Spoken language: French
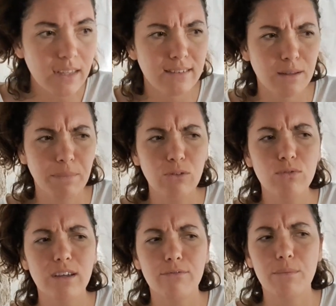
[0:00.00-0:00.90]
C'est pas
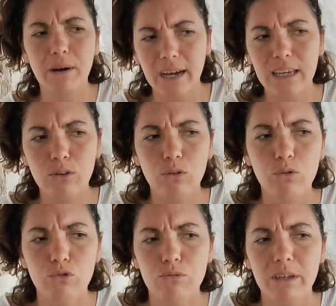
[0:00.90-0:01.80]
tout à fait pareil que le
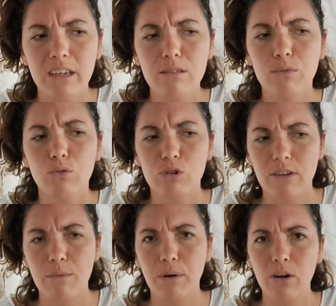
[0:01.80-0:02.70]
consumérisme dont
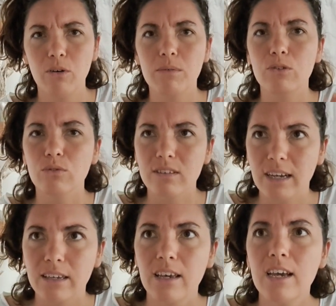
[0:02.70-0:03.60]
j'avais parlé en maison
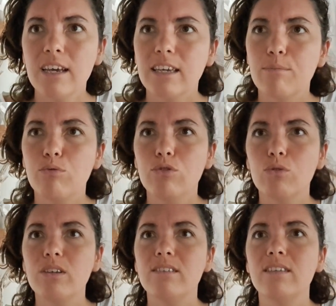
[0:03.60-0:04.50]
5, qui est
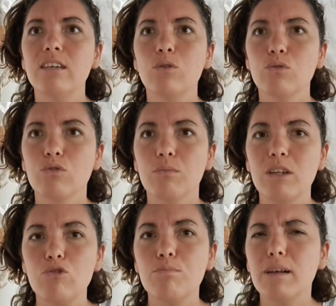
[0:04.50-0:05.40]
plutôt ici
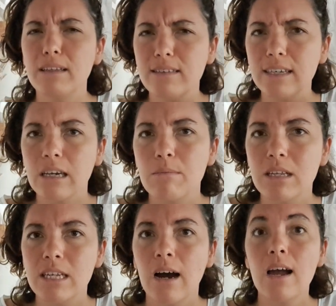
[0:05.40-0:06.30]
consommer du plaisir
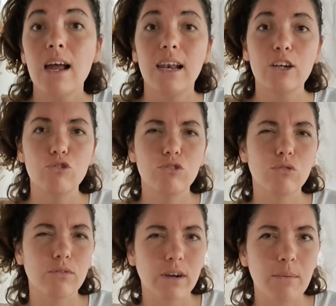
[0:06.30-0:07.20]
immédiat. Là, je suis
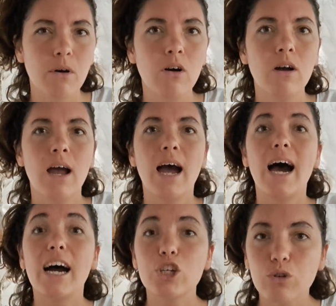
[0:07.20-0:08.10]
sur vraiment
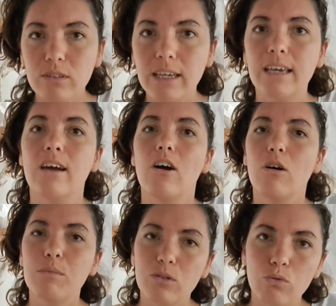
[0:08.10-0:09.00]
acheter
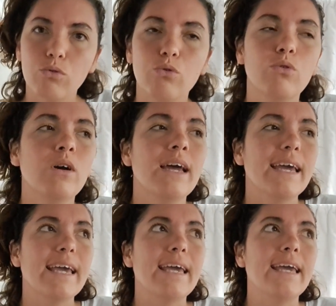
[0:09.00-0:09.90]
en maison 2
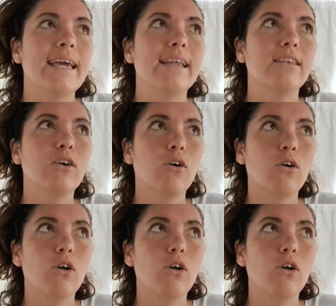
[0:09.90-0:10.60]
et dans